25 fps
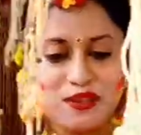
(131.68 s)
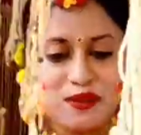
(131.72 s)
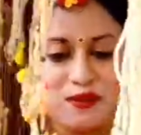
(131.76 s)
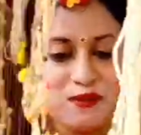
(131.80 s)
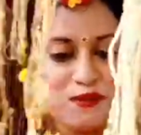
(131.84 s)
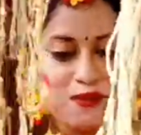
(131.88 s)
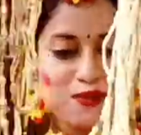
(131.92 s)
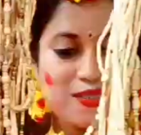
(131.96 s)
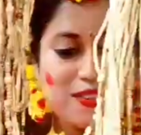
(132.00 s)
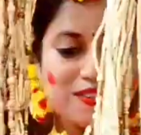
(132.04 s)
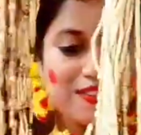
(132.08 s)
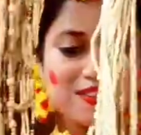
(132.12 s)

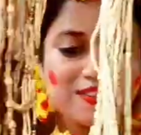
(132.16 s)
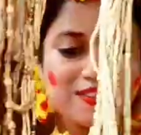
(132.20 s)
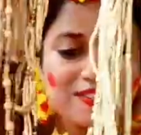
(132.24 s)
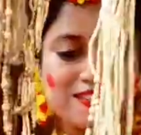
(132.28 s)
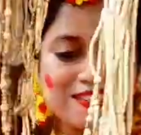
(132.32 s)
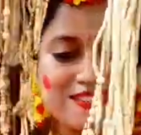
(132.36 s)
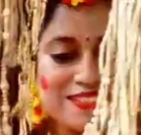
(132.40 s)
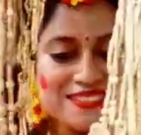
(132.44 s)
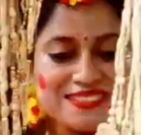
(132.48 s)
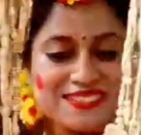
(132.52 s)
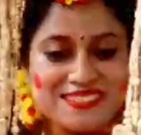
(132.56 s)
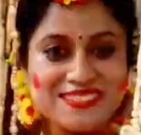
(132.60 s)
তোমাদেরকে
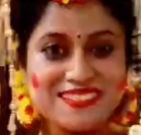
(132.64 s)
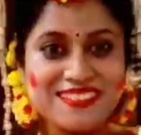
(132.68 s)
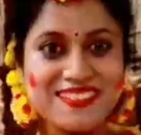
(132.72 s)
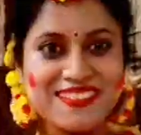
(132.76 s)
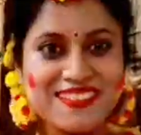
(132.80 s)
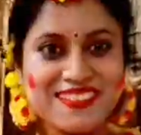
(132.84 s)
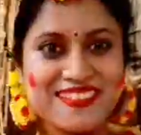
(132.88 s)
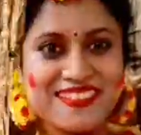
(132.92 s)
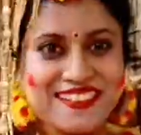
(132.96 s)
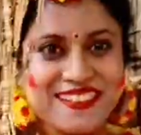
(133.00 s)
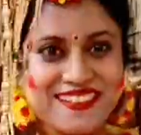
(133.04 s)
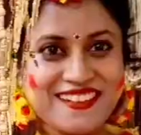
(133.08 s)
দেখিয়েছি এই
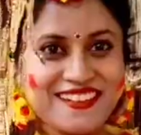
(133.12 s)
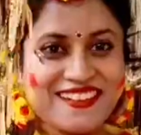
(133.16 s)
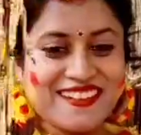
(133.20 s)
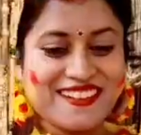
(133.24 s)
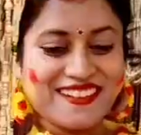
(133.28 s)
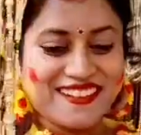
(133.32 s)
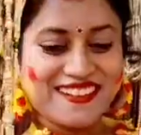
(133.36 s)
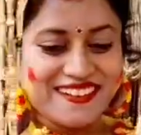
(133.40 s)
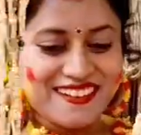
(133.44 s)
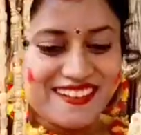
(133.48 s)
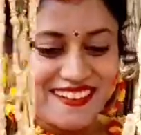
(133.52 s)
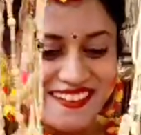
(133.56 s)

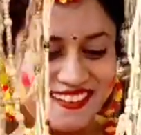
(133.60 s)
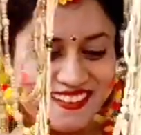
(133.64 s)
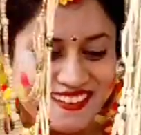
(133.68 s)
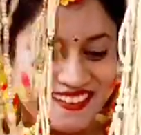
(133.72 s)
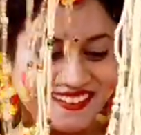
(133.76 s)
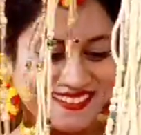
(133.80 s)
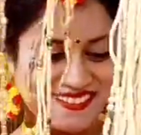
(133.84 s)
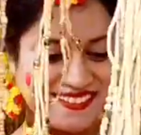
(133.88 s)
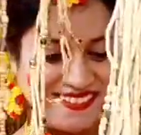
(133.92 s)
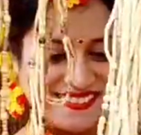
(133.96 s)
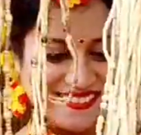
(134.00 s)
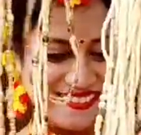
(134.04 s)
তুলসীর
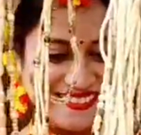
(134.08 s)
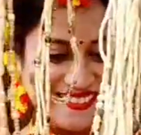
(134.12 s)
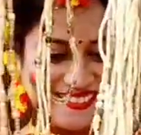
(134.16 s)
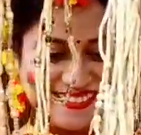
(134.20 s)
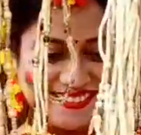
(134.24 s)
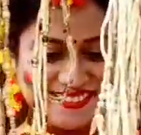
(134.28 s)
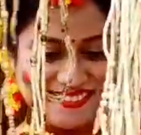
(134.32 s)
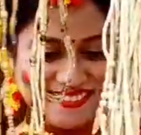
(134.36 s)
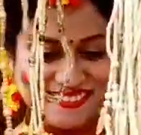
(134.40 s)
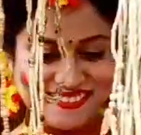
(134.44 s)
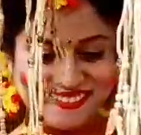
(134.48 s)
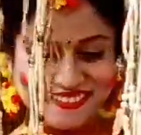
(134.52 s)
মালার
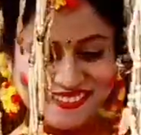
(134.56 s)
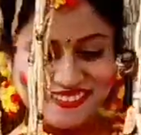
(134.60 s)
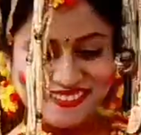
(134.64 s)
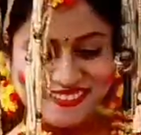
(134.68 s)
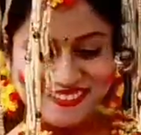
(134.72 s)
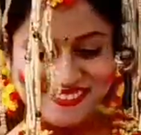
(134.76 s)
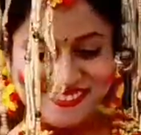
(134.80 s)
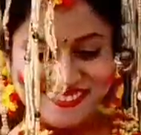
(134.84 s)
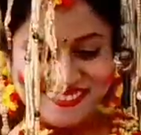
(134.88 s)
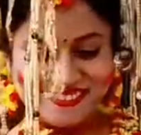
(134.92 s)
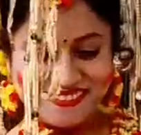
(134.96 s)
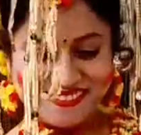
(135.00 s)
ভিডিও আমার
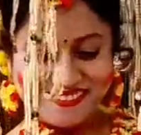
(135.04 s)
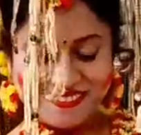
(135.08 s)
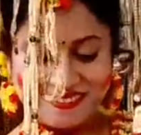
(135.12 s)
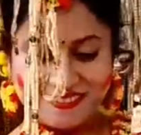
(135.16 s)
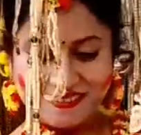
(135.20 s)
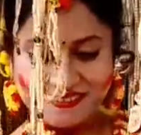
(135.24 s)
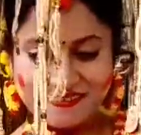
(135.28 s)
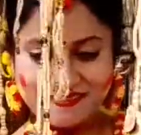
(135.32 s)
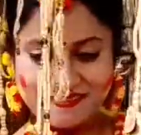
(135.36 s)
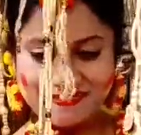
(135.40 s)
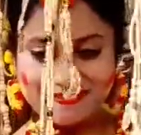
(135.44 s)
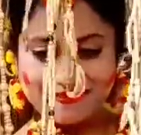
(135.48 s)
এই
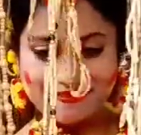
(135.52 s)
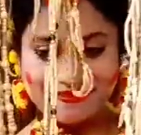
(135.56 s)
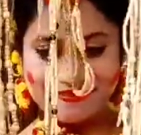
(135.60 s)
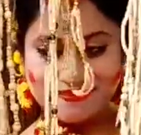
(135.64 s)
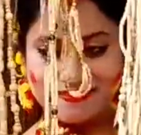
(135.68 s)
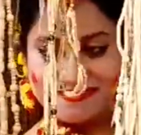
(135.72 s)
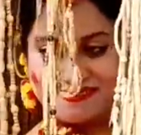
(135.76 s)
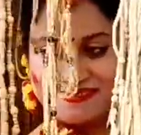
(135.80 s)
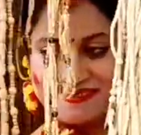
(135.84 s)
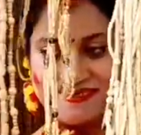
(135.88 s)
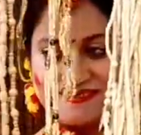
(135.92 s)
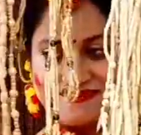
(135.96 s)
মানে
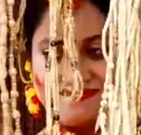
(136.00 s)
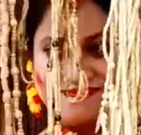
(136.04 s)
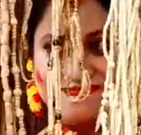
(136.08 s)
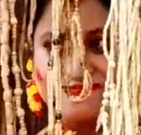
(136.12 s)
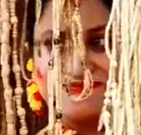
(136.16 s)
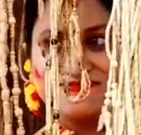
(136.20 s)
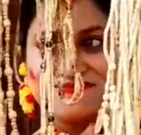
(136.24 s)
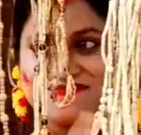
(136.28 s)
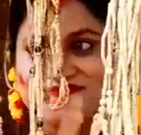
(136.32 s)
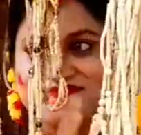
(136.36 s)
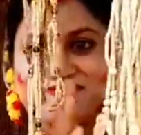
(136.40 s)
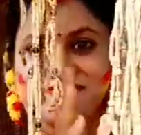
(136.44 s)
এবার
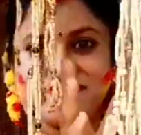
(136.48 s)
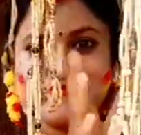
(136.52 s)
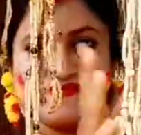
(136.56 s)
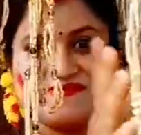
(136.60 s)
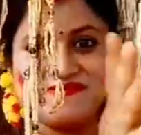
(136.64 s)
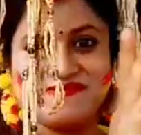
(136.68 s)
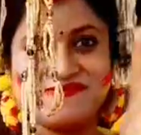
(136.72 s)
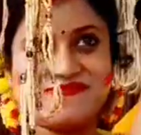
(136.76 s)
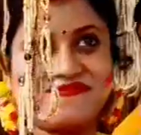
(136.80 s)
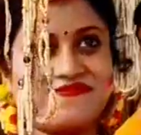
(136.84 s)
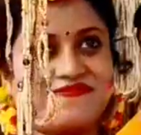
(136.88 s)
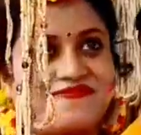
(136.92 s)
হোলিতে
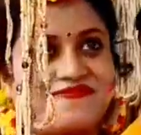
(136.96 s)
গিয়ে